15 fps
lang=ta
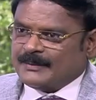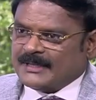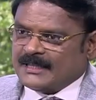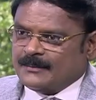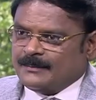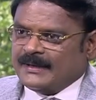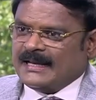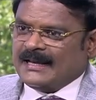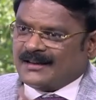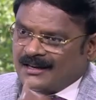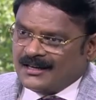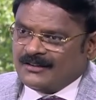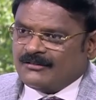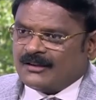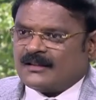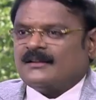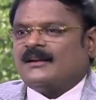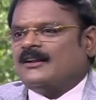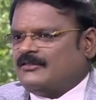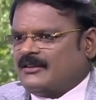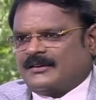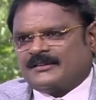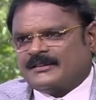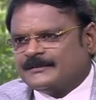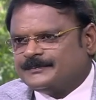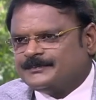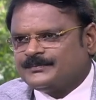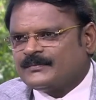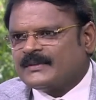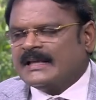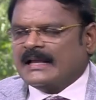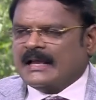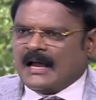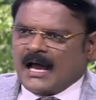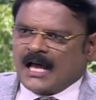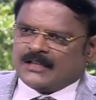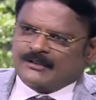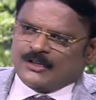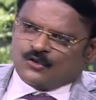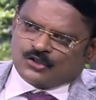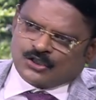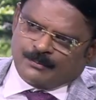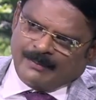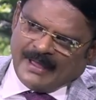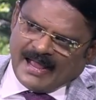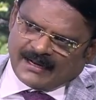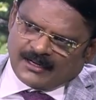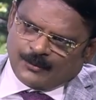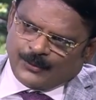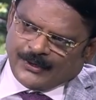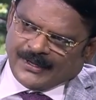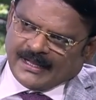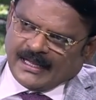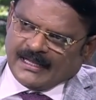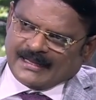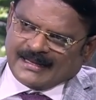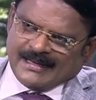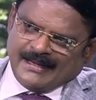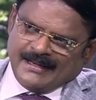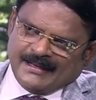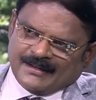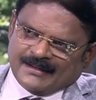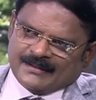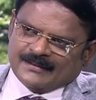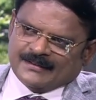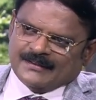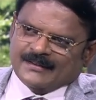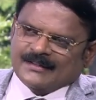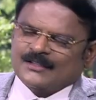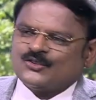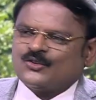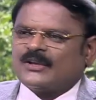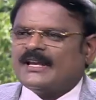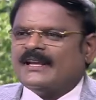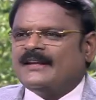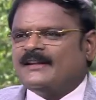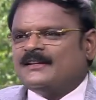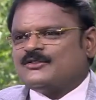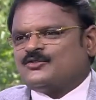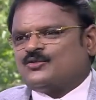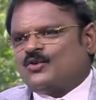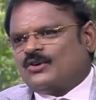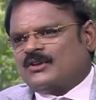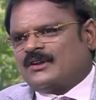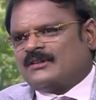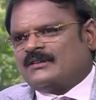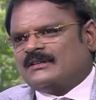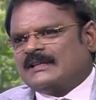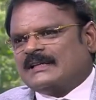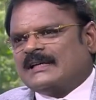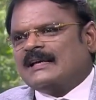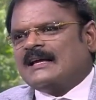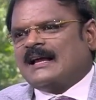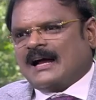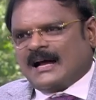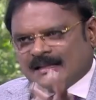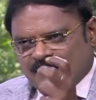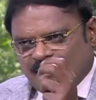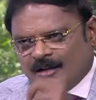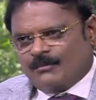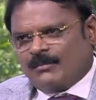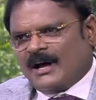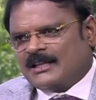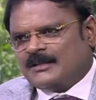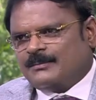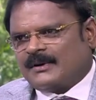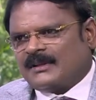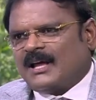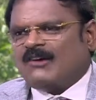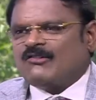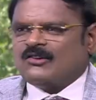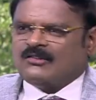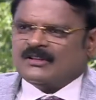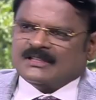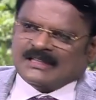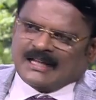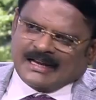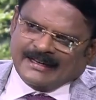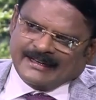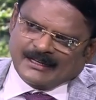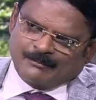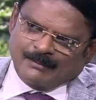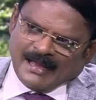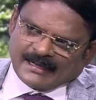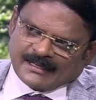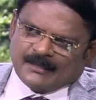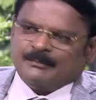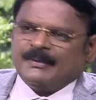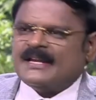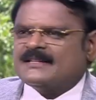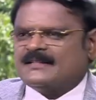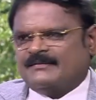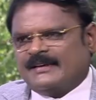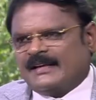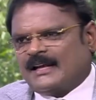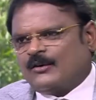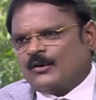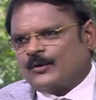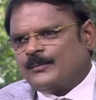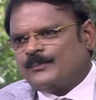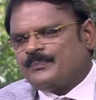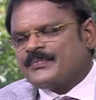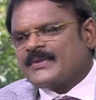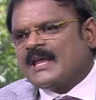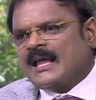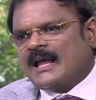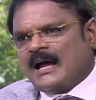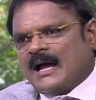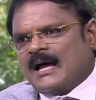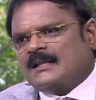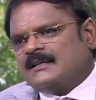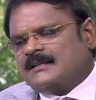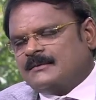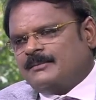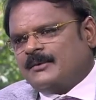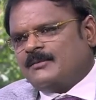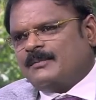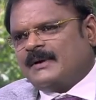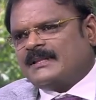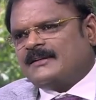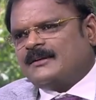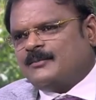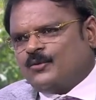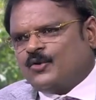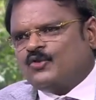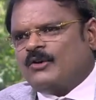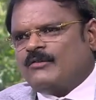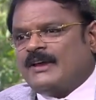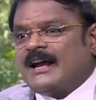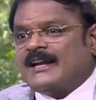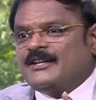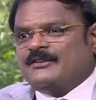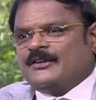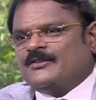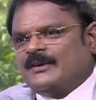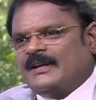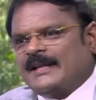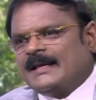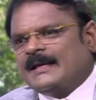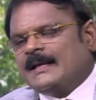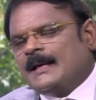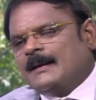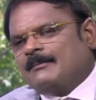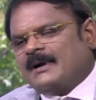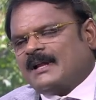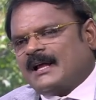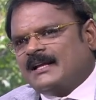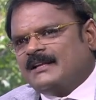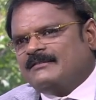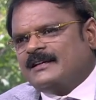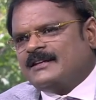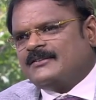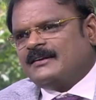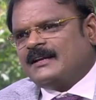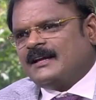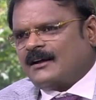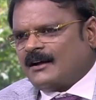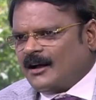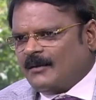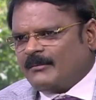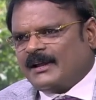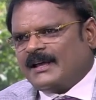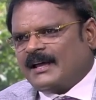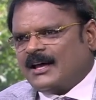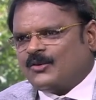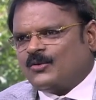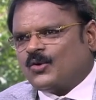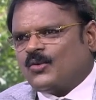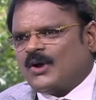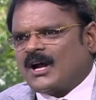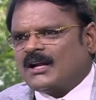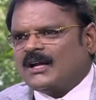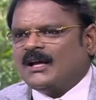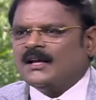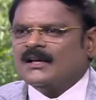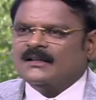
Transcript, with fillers: பித்தப்பையில் கல் வர்றதுனால வர்றது அதுவே கொஞ்சம் பேக்கில் போயிட்டால் கிட்னி இருக்குது ஸோ கிட்னியில் ஸ்டோன் இருந்து அதனால் பாதிப்பு இருந்தால் அவங்களுக்கு வந்து இந்த அல்லையில் பேக்கில் பெயின் சிவியராக வரும் அதுக்கப்புறம் பார்த்திங்கன்னா பொதுவாகவே அடிவயிறு வலி பட் அடிவயிறு வலியில் காமனாக யார் வருவாங்கன்னா